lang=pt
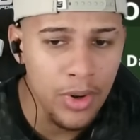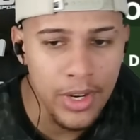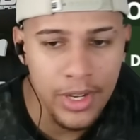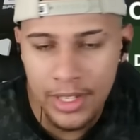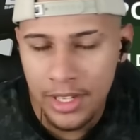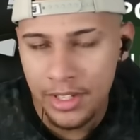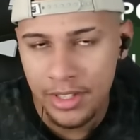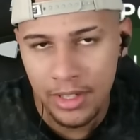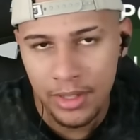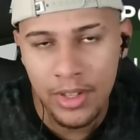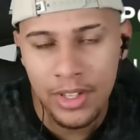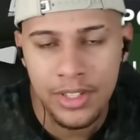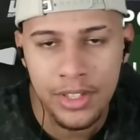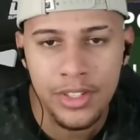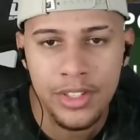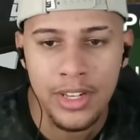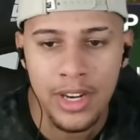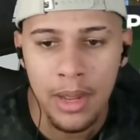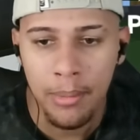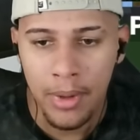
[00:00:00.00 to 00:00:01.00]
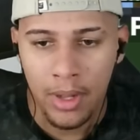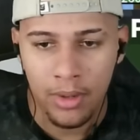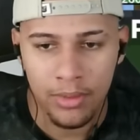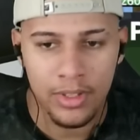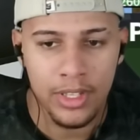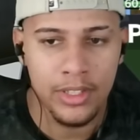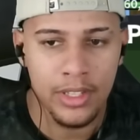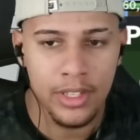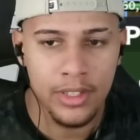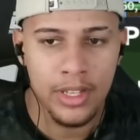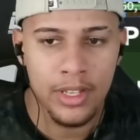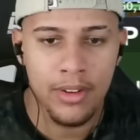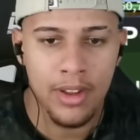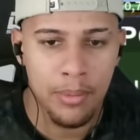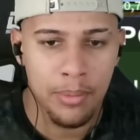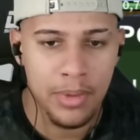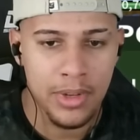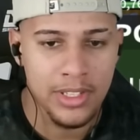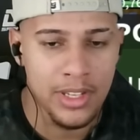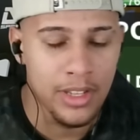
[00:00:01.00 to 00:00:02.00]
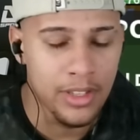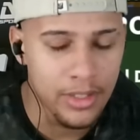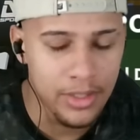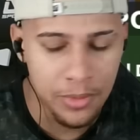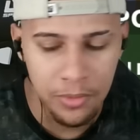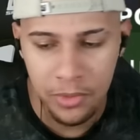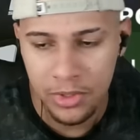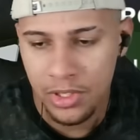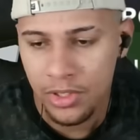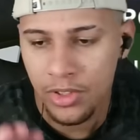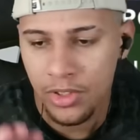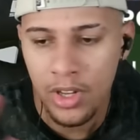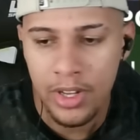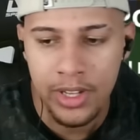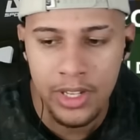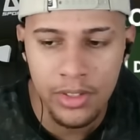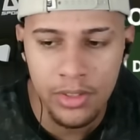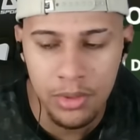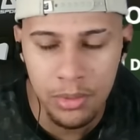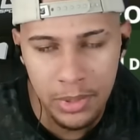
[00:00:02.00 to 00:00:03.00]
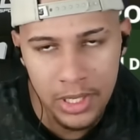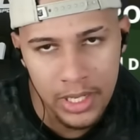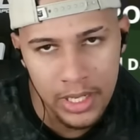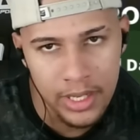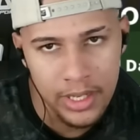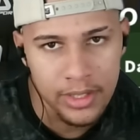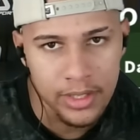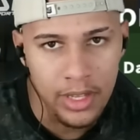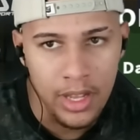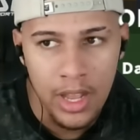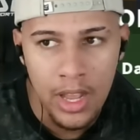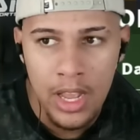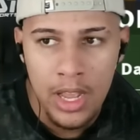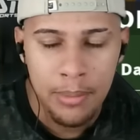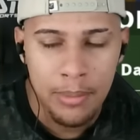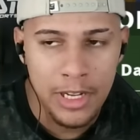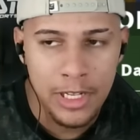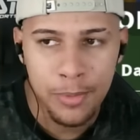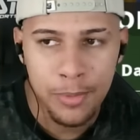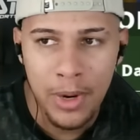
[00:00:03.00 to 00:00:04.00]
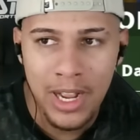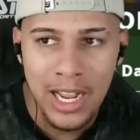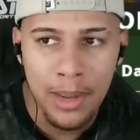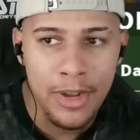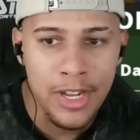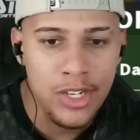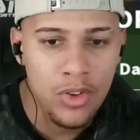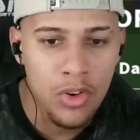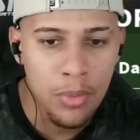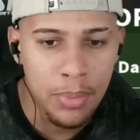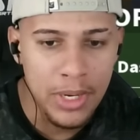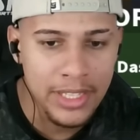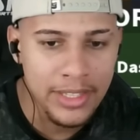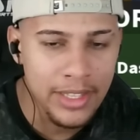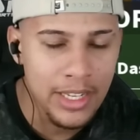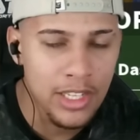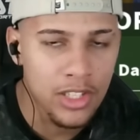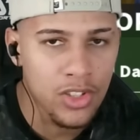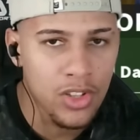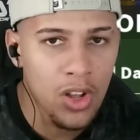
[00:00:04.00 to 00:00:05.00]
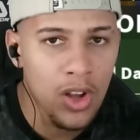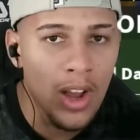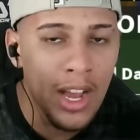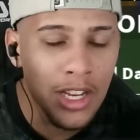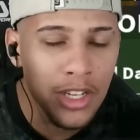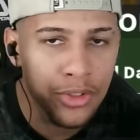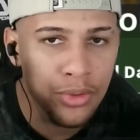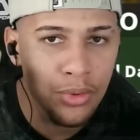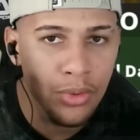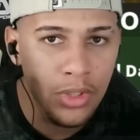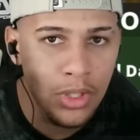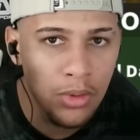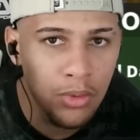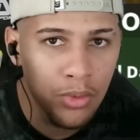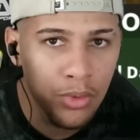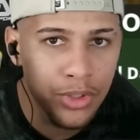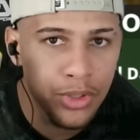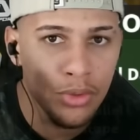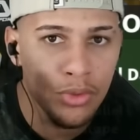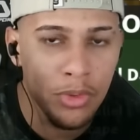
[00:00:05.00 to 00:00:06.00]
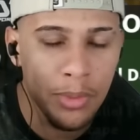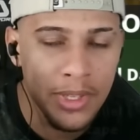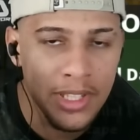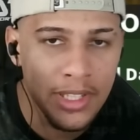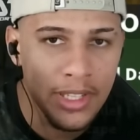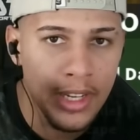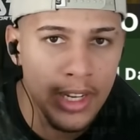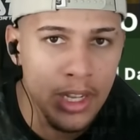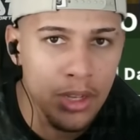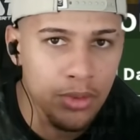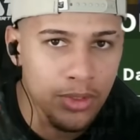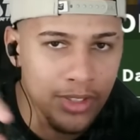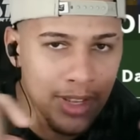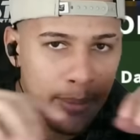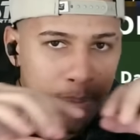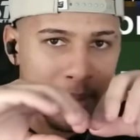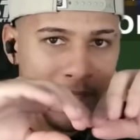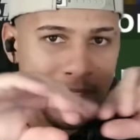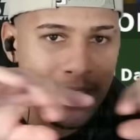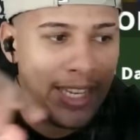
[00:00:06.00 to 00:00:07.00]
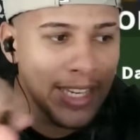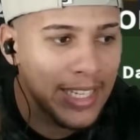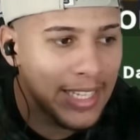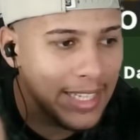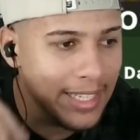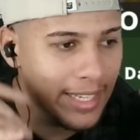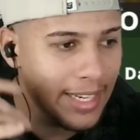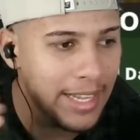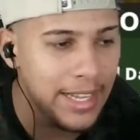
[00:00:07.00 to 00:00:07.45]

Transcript: e deixando a gente na mão, tá entendendo, rapaziada? E se fosse só isso, beleza. Mas para acabar de completar, eles só ajudam os youtubers gringos, a panelinha, né?